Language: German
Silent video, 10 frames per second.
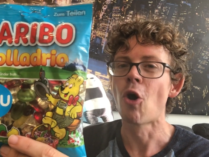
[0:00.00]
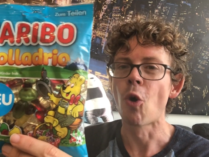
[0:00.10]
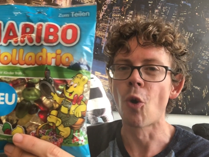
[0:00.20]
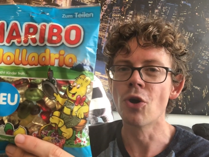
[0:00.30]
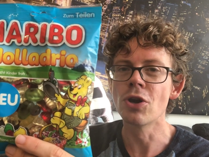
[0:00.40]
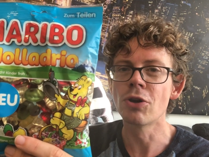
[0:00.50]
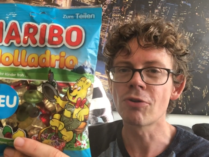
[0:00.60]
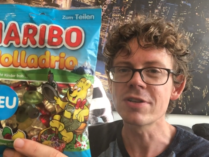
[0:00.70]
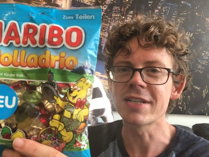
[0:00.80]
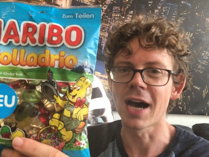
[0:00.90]

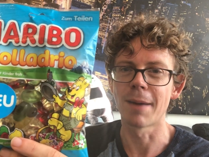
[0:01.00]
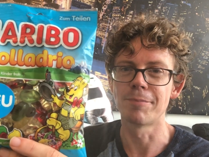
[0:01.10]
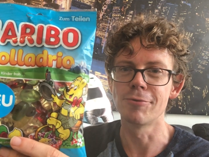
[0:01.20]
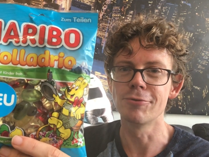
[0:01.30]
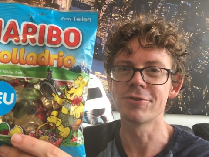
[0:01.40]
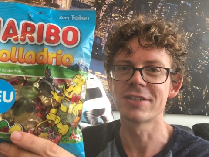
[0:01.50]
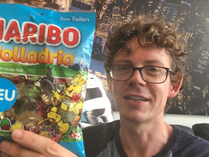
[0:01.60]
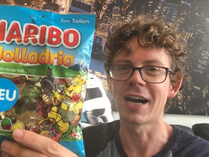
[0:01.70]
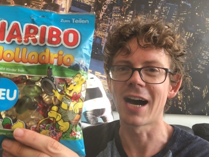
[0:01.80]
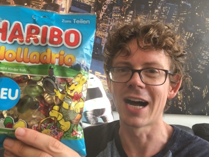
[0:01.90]

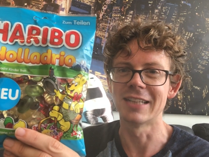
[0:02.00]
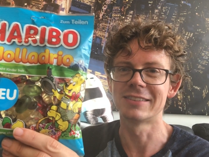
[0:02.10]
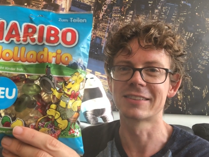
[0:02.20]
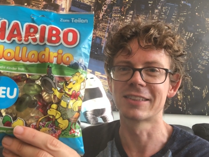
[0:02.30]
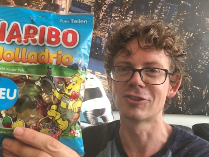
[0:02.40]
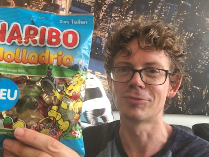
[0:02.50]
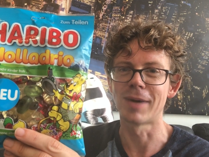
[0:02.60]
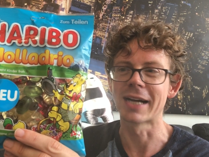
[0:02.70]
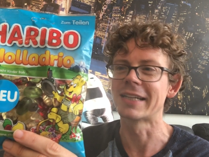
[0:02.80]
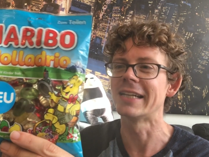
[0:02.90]
Holunderblüte als Geschmack.